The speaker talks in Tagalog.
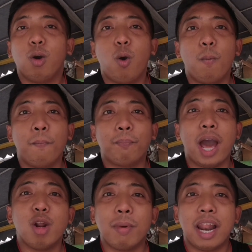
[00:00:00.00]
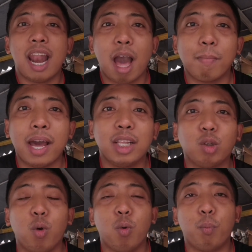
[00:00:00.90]
kung paano malalaman
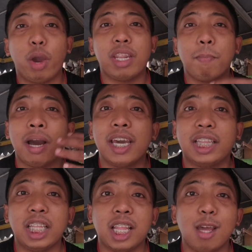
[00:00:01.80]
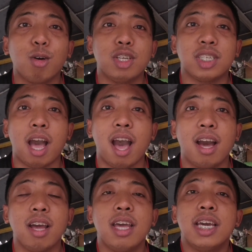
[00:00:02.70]
kung pwede pang itinda yung
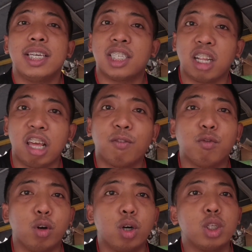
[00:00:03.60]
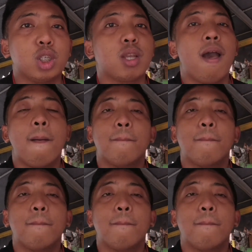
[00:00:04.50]
isang street foods